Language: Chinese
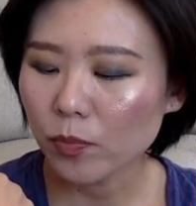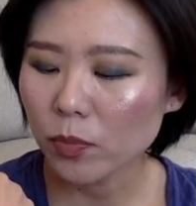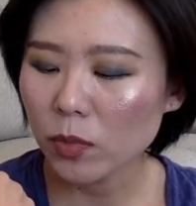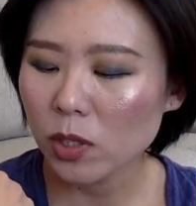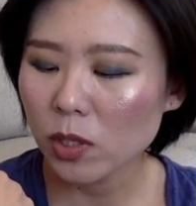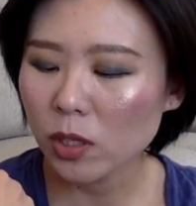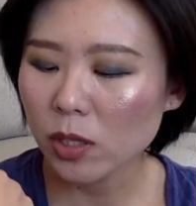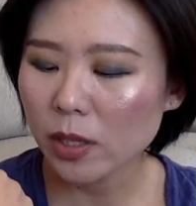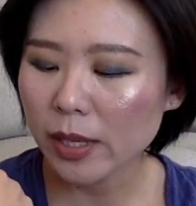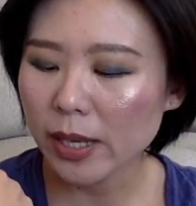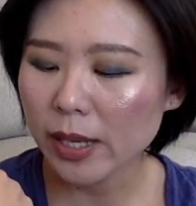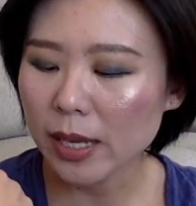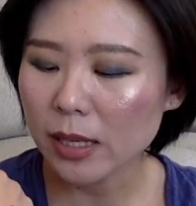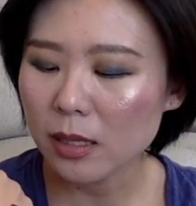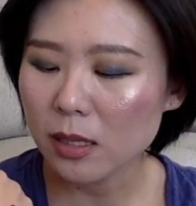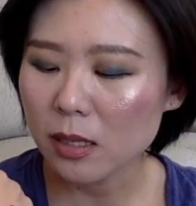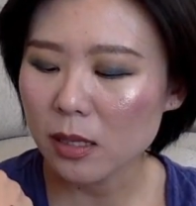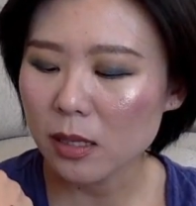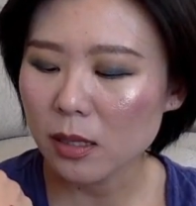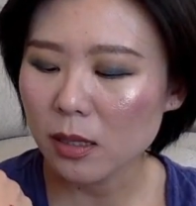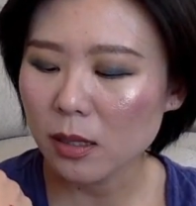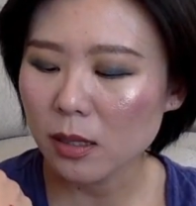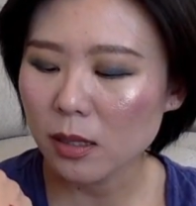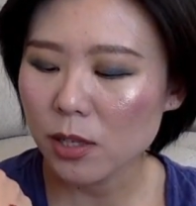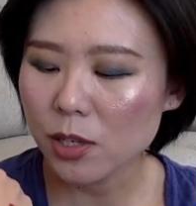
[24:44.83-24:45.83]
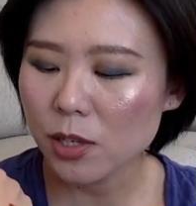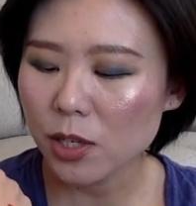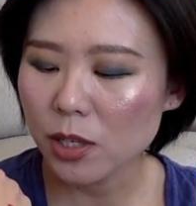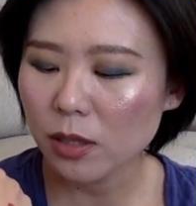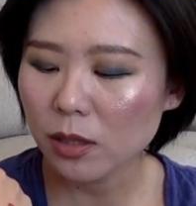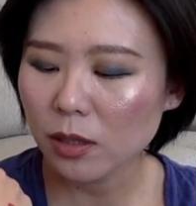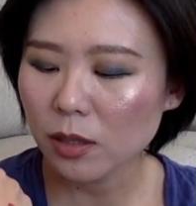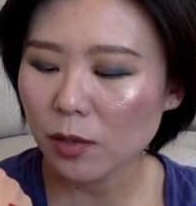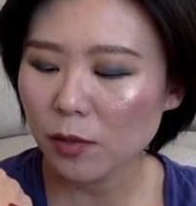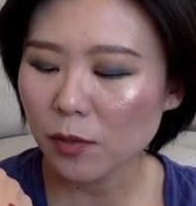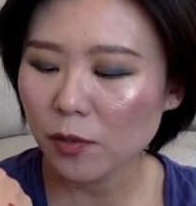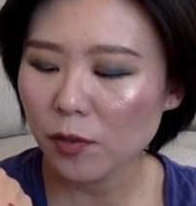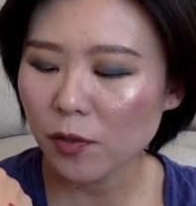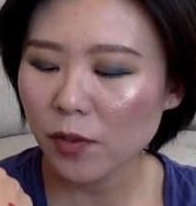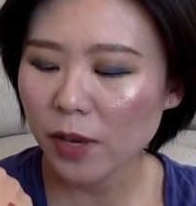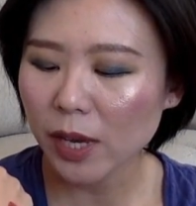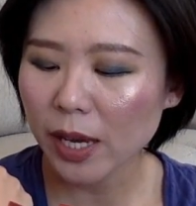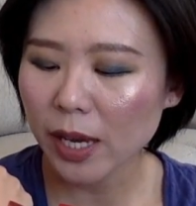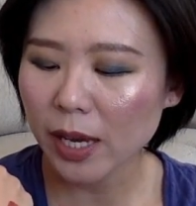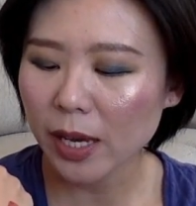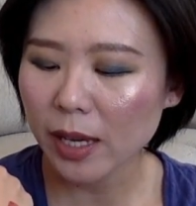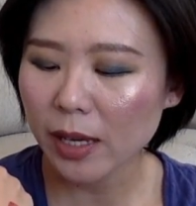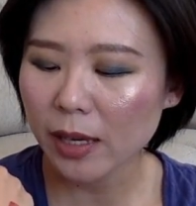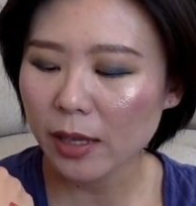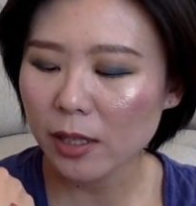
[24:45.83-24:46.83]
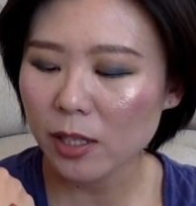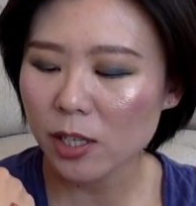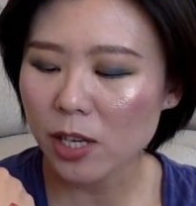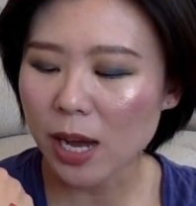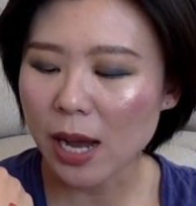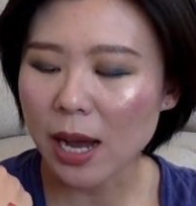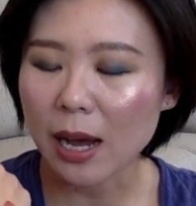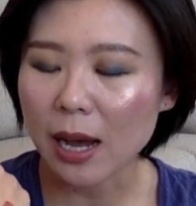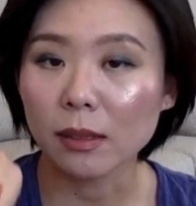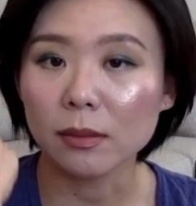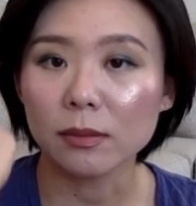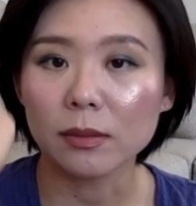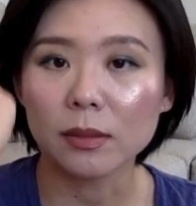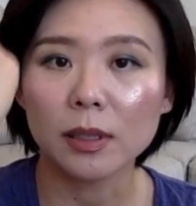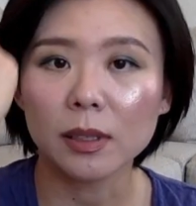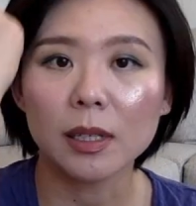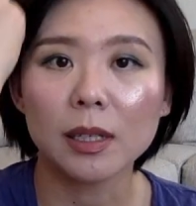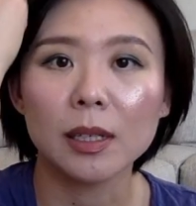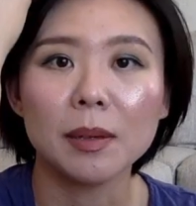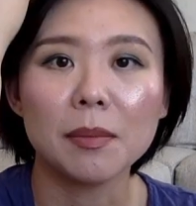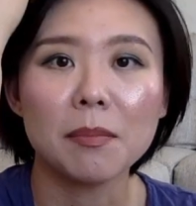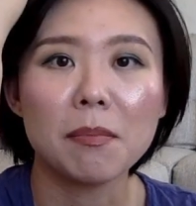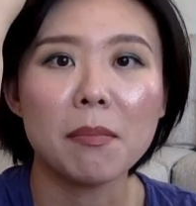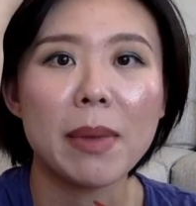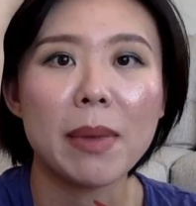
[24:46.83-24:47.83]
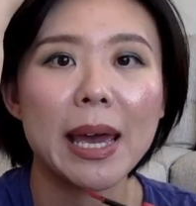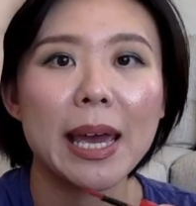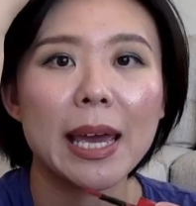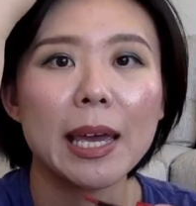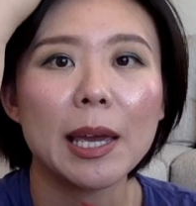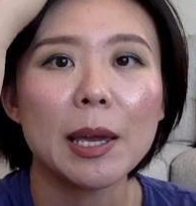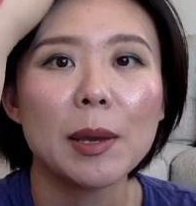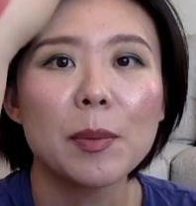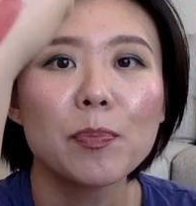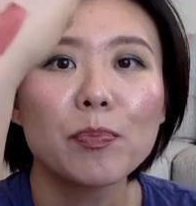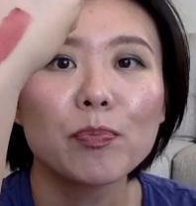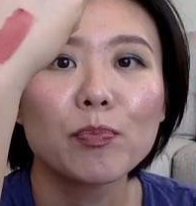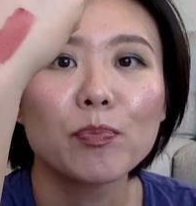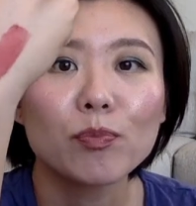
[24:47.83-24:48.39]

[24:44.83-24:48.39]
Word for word: 这个颜色真的非常的美，